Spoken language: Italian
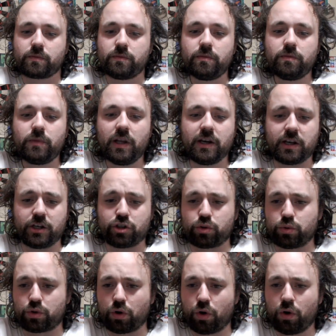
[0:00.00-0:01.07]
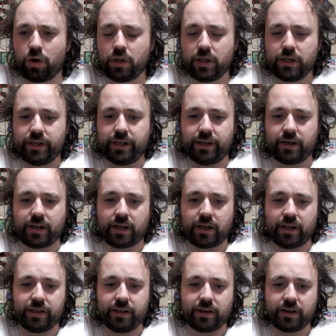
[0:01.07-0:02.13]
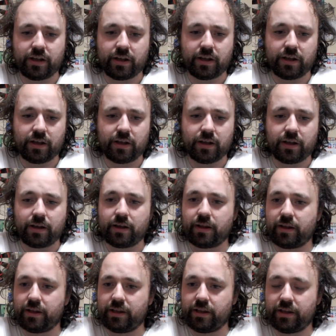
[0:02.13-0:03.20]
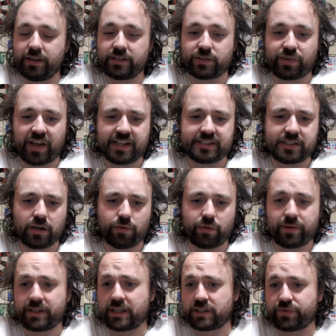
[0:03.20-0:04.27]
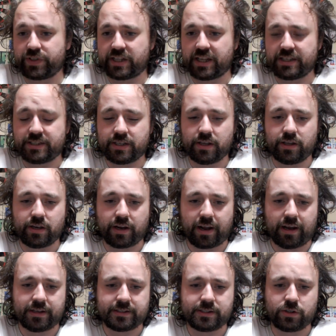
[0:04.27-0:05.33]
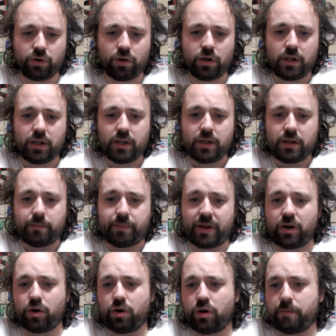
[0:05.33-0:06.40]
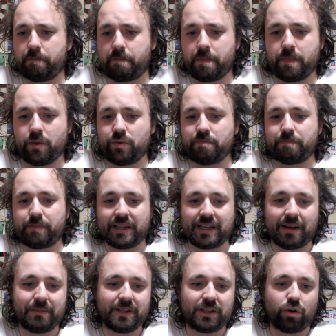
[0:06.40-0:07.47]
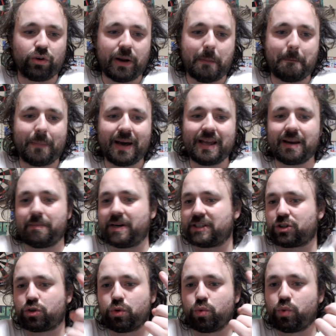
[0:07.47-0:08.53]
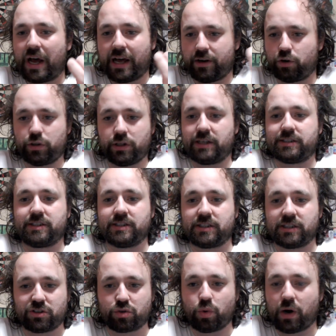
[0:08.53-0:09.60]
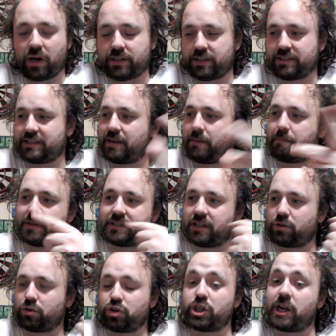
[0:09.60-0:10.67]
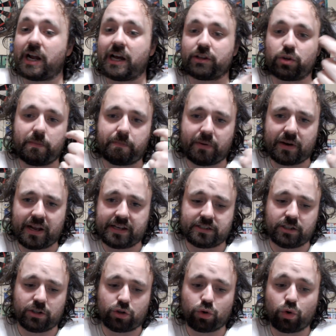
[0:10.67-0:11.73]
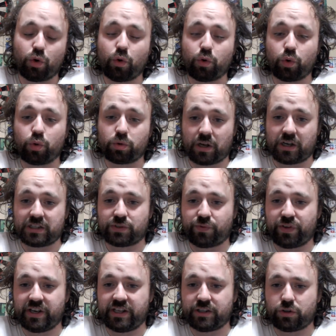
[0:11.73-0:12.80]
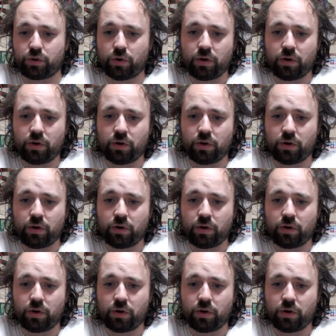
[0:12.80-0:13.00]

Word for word: cresciuto in, eh, in, in, Svezia, ovviamente è svedese il ragazzo, però non, praticamente non è mai rimasto un anno nella stessa squadra, è sempre stato girato in prestito o trasferito